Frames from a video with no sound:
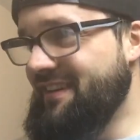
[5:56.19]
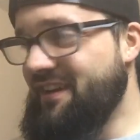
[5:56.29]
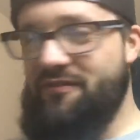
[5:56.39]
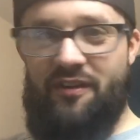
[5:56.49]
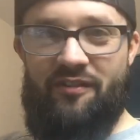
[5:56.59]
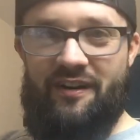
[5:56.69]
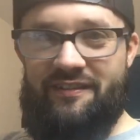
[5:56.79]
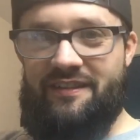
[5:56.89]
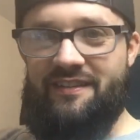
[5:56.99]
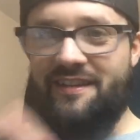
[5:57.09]
Il faut avoir une
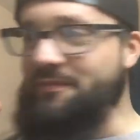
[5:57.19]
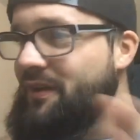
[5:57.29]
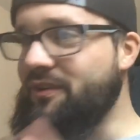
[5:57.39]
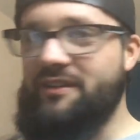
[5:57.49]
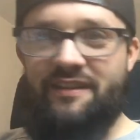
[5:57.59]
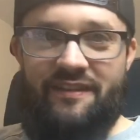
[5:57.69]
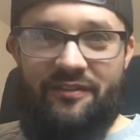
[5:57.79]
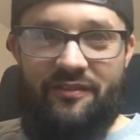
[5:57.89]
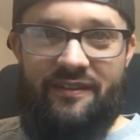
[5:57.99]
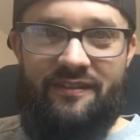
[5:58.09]
tête hyper connectée,
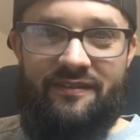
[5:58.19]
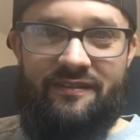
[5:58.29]
tu vois.